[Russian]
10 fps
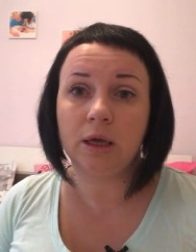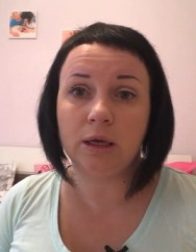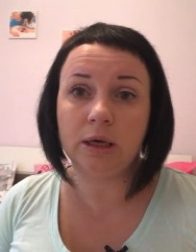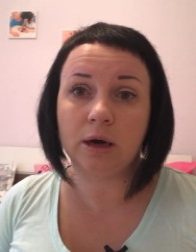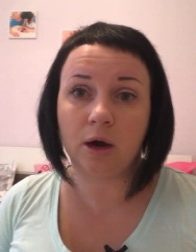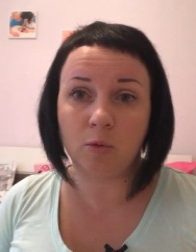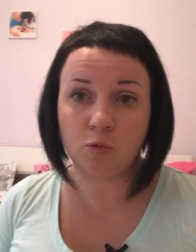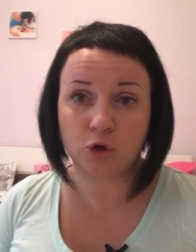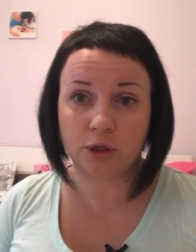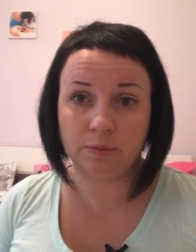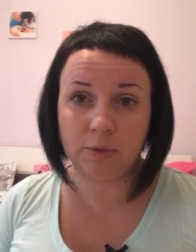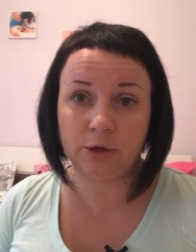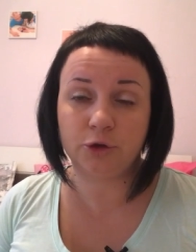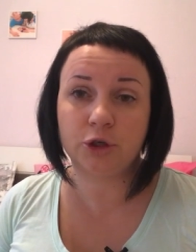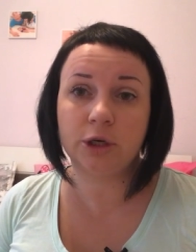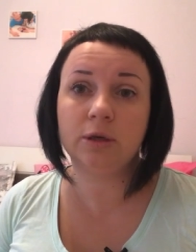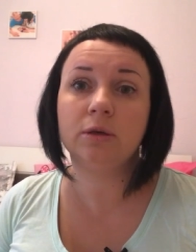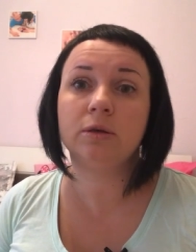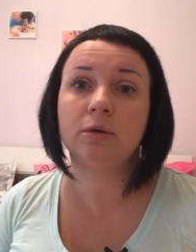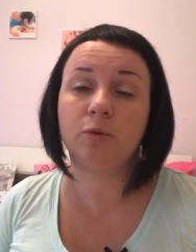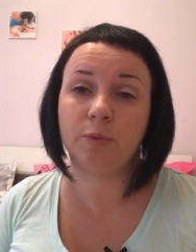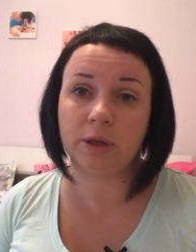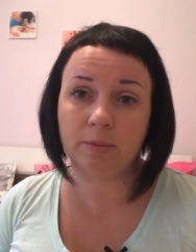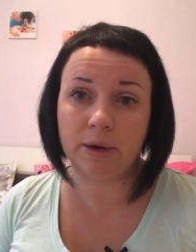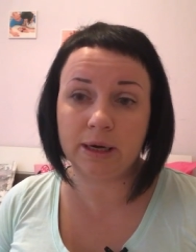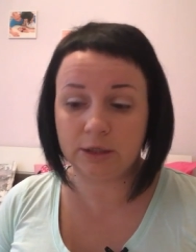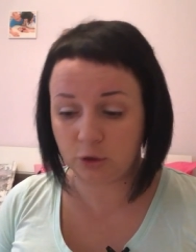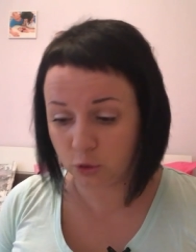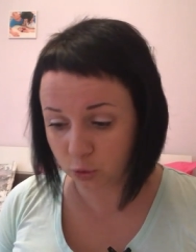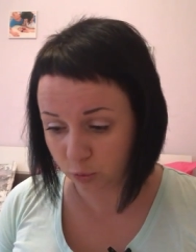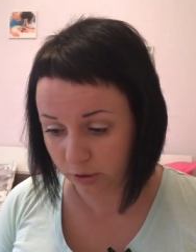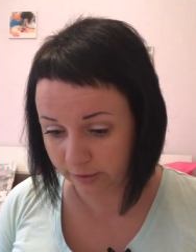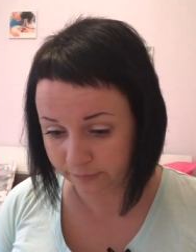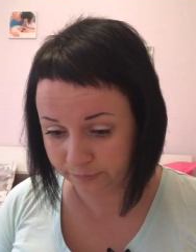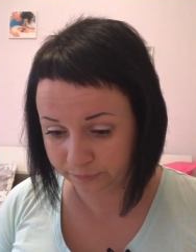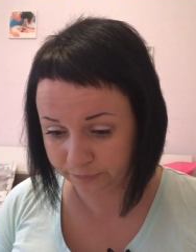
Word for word: и как можно меньше употреблять соли.